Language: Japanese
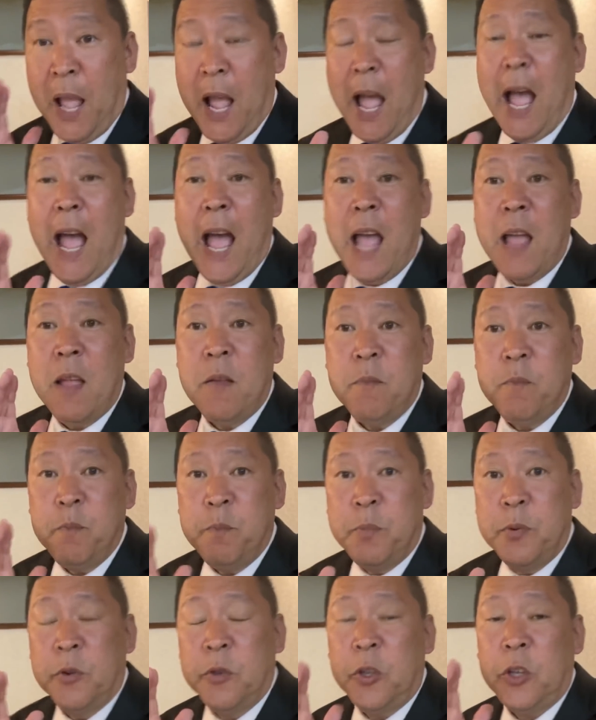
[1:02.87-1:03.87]
安
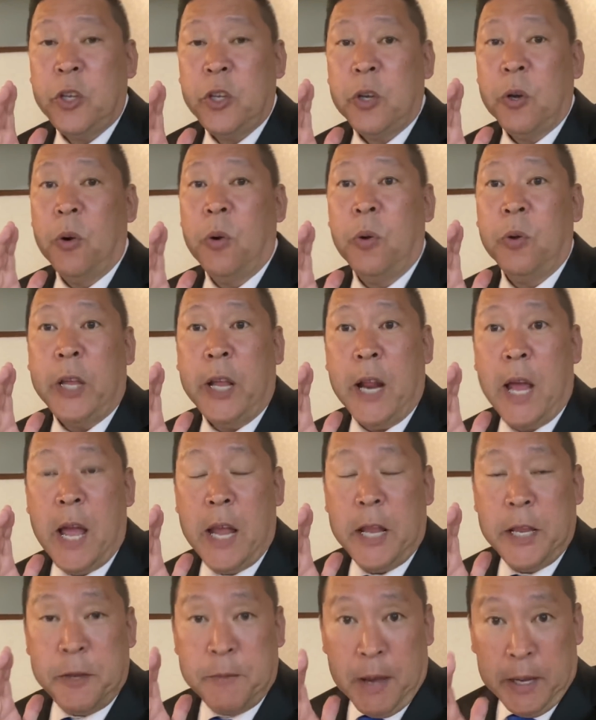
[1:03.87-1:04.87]
分票
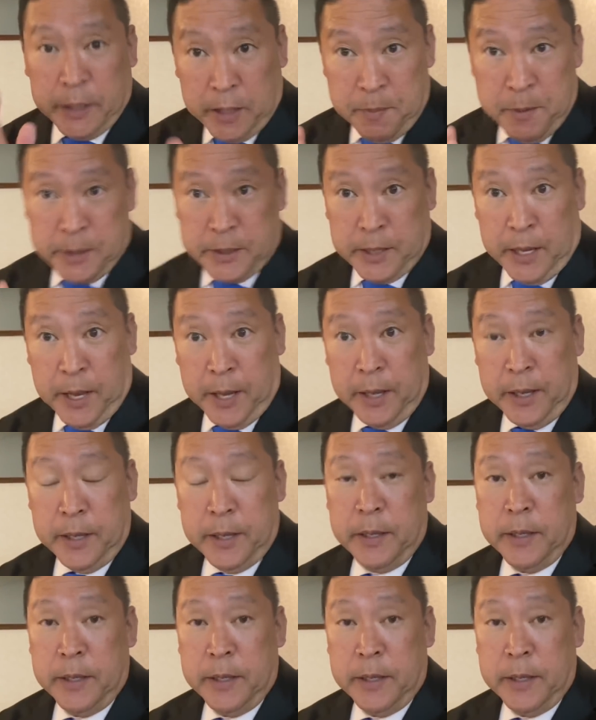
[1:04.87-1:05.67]
狙いには言ってません。